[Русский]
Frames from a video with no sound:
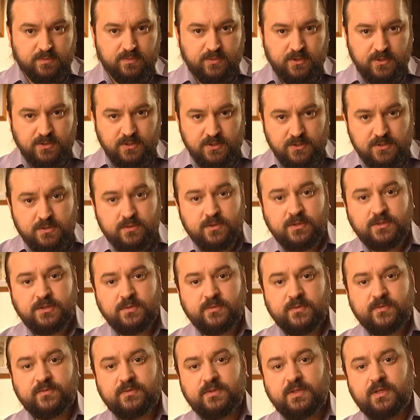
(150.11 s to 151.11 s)
Произошло это,
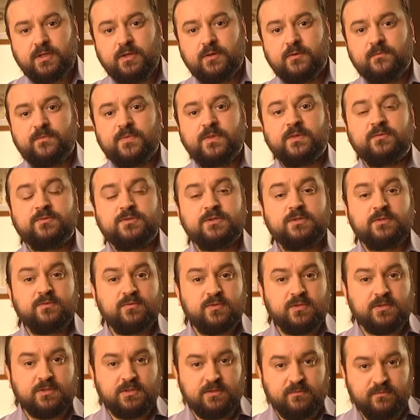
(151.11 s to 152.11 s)
повторяю, в
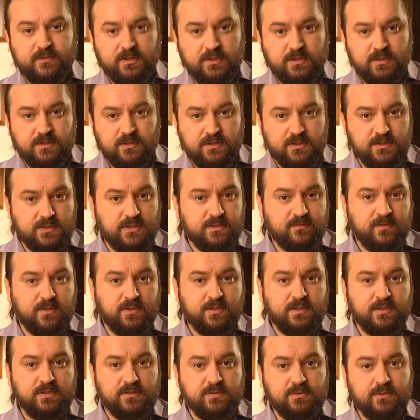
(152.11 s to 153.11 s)
IV веке от Рождества
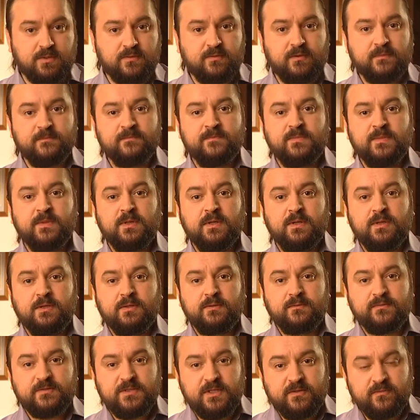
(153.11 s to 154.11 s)
Христова
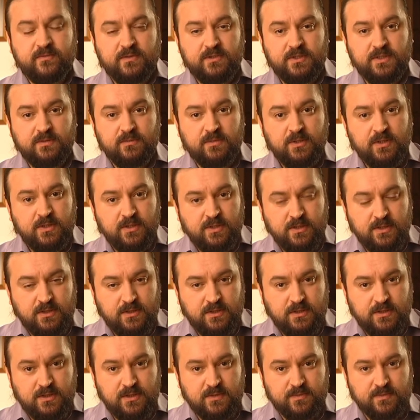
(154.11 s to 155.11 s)
в Северном
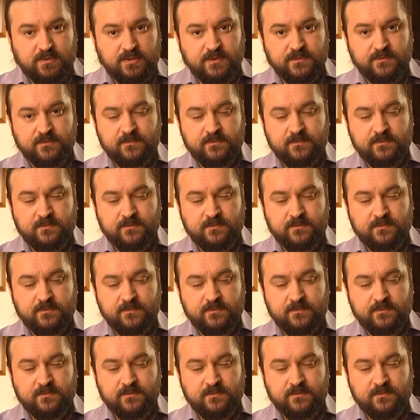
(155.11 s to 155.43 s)
Египте.